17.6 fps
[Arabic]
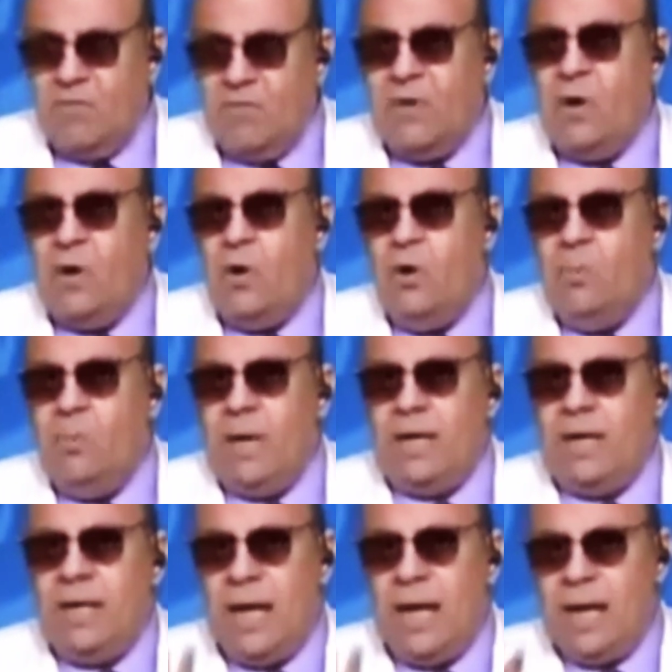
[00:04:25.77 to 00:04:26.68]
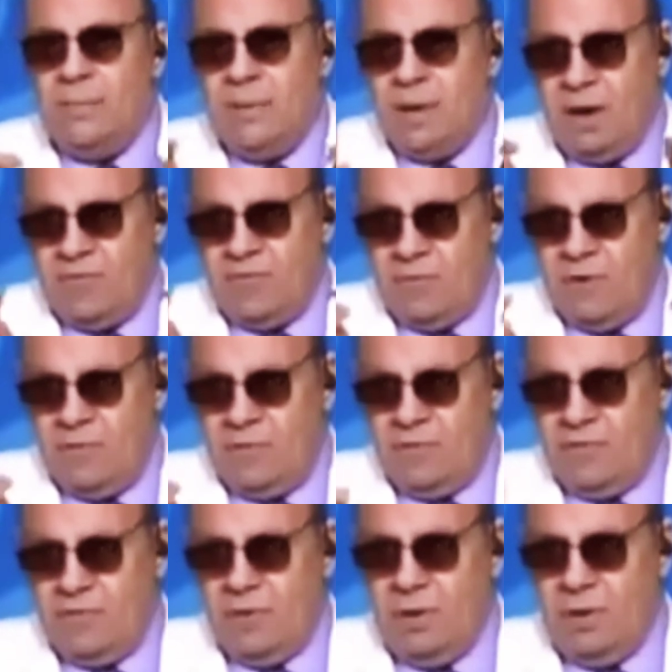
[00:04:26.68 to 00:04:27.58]
هو في حب كده قلب
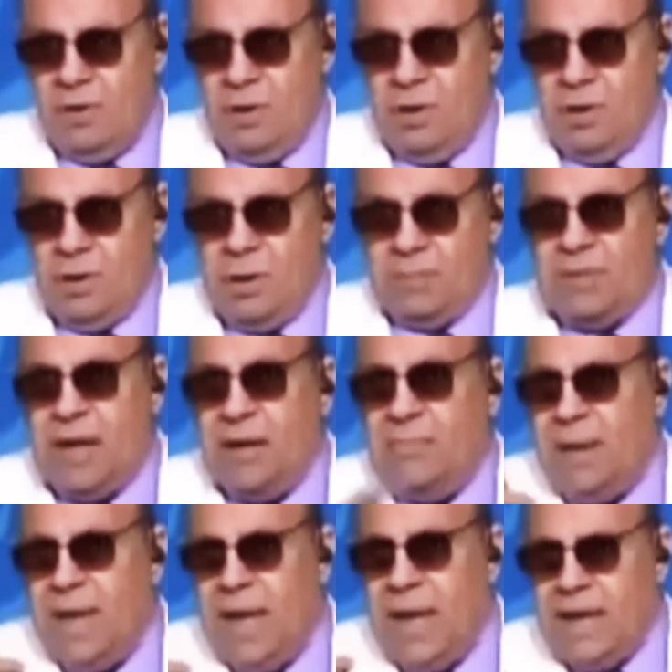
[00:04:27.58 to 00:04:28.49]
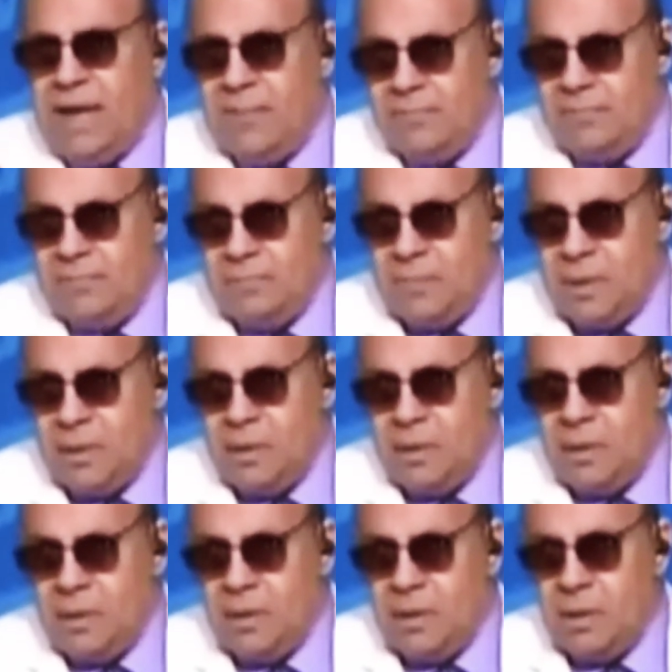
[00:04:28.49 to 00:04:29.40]
رفرف ده بتاع البهايم
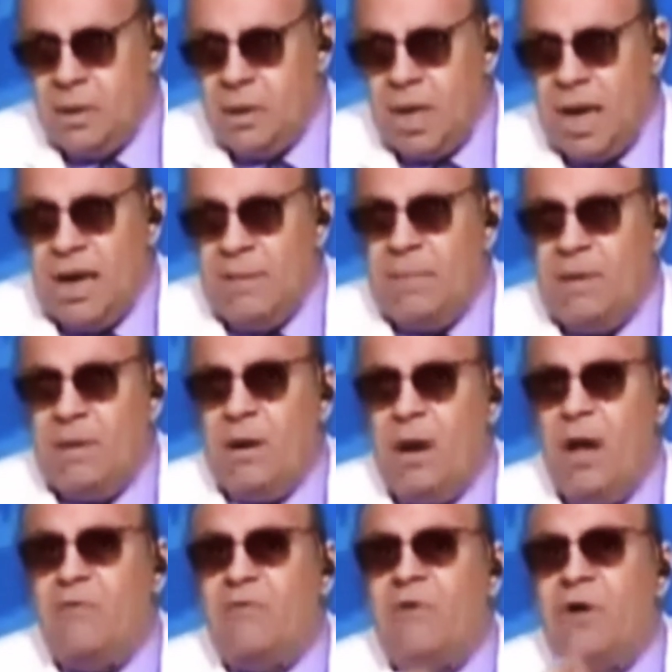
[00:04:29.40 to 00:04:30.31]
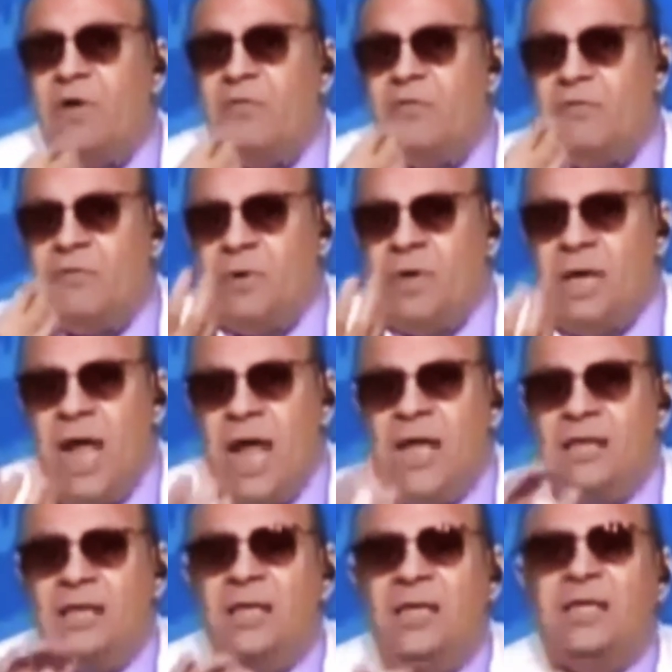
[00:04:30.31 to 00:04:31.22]
قلب يرفرف
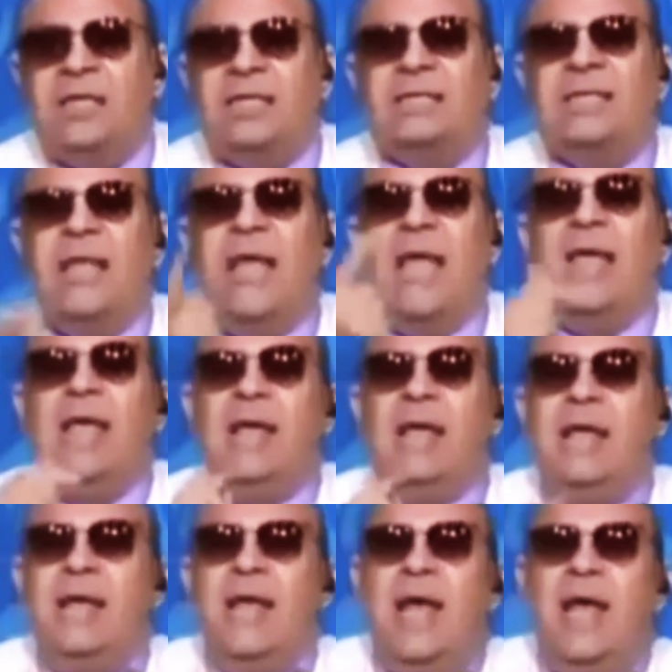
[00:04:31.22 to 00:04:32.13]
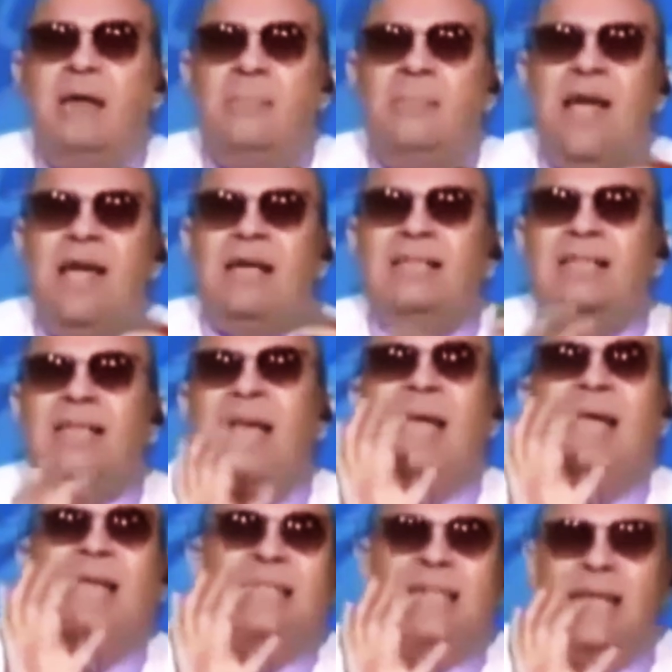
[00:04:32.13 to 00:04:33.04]
لحد يستاهل ان قلبي
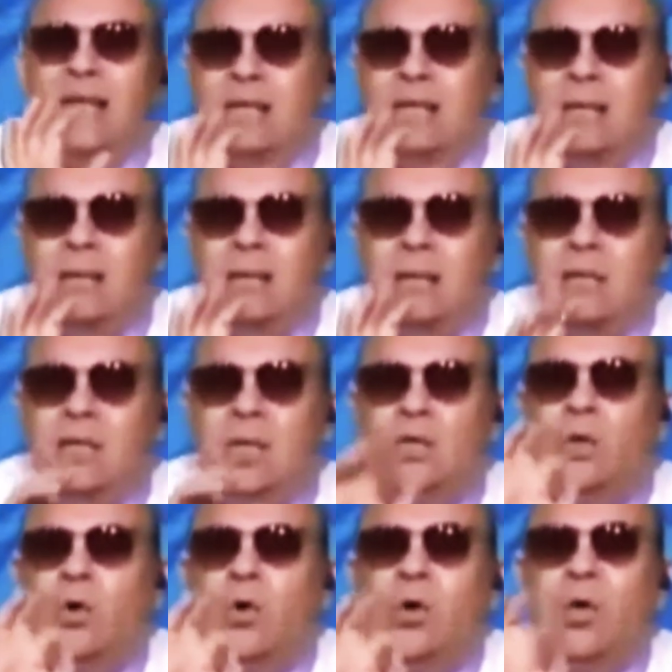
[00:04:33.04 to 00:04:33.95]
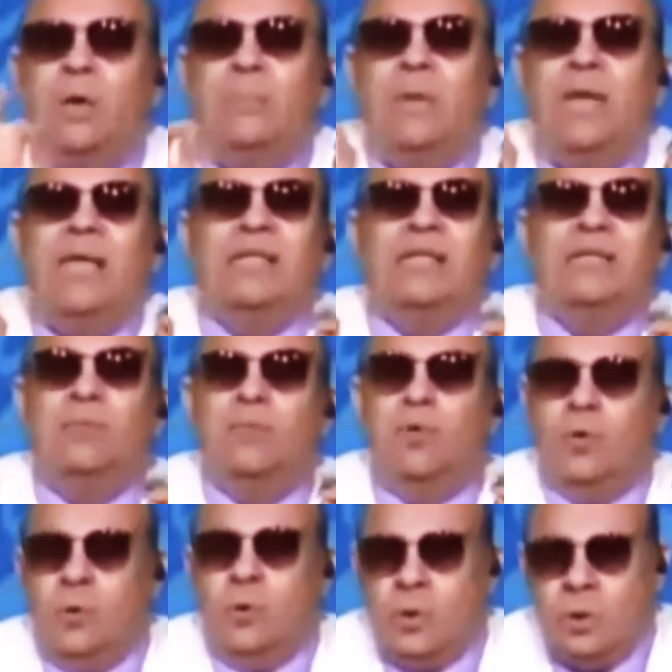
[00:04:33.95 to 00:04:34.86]
اساسا يدق
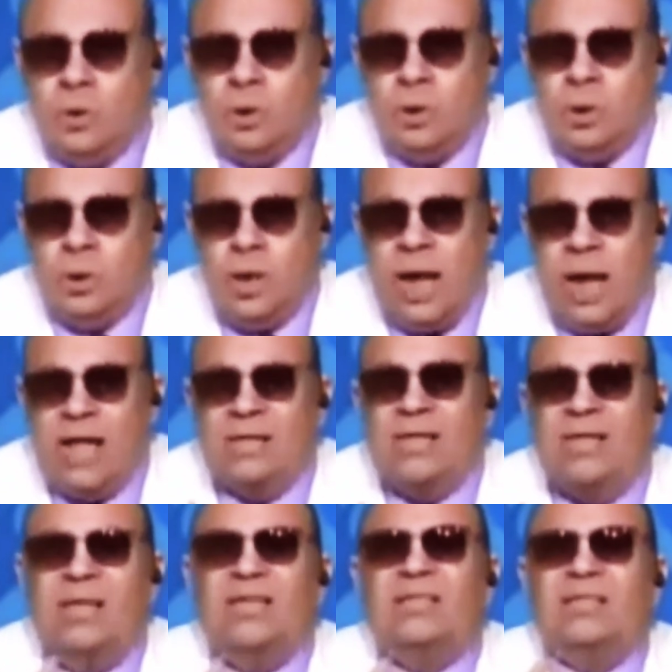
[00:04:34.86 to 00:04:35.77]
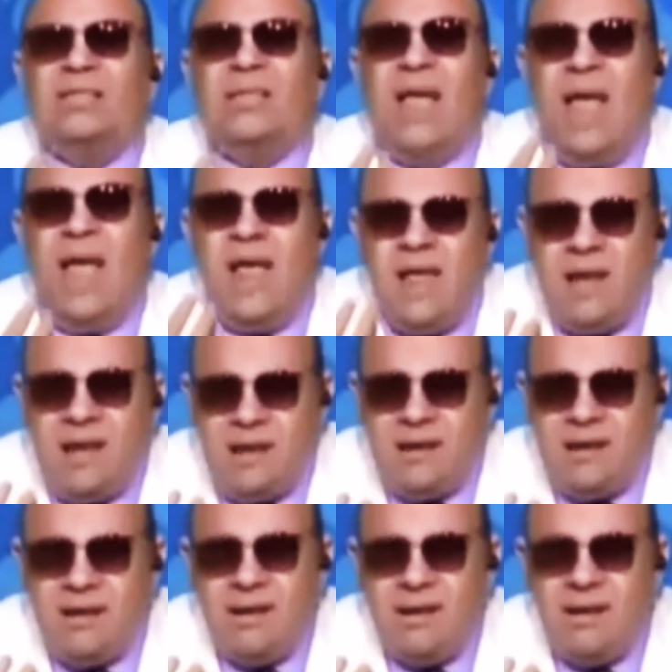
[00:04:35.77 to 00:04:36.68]
باسمه حد يستاهل